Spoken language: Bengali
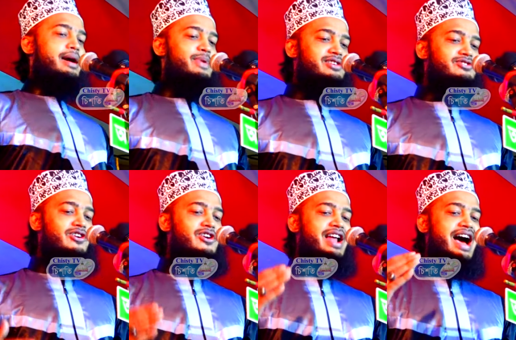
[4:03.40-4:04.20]
এবার
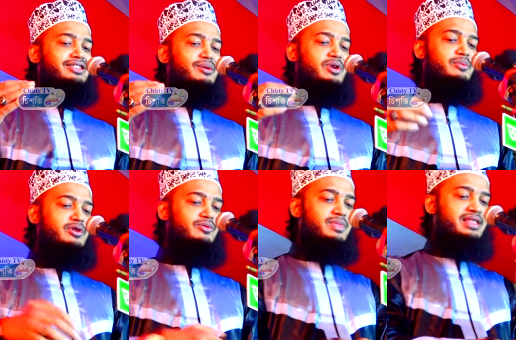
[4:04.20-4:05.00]
যখন আদম
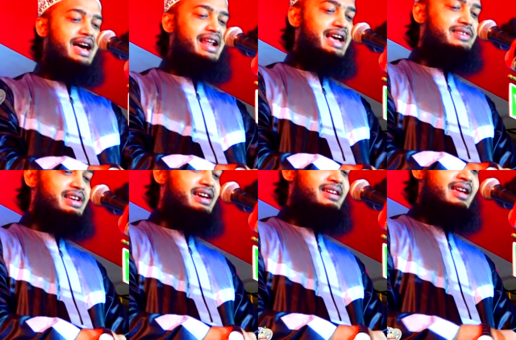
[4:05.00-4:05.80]
নবীর উম্মত দাঁড়ায় আছে